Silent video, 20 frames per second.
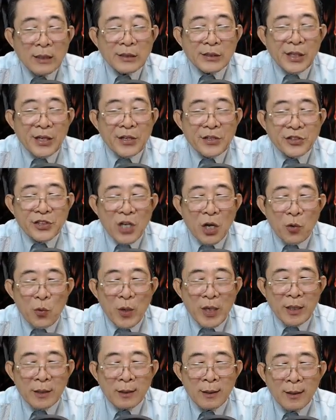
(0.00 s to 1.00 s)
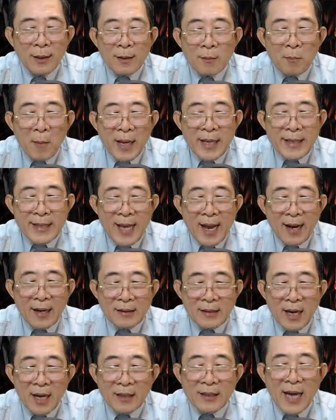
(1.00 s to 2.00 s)
Thiết Sơn Huynh, bây giờ
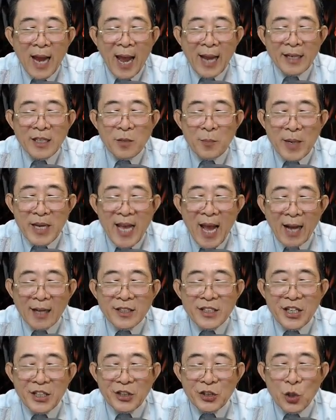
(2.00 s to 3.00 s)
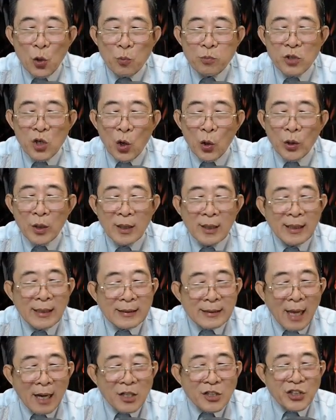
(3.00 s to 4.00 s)
lệnh ái đã bị hắn nhìn trúng rồi,
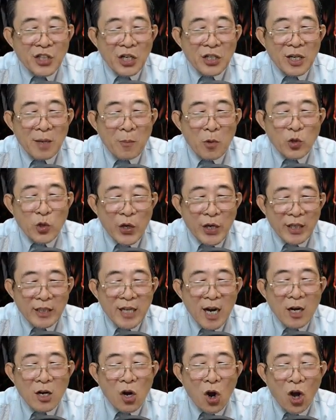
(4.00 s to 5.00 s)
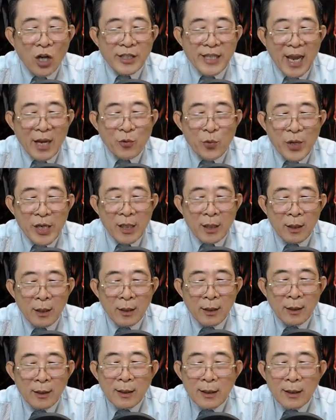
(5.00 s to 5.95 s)
thật sự là một chuyện rất khó giải quyết.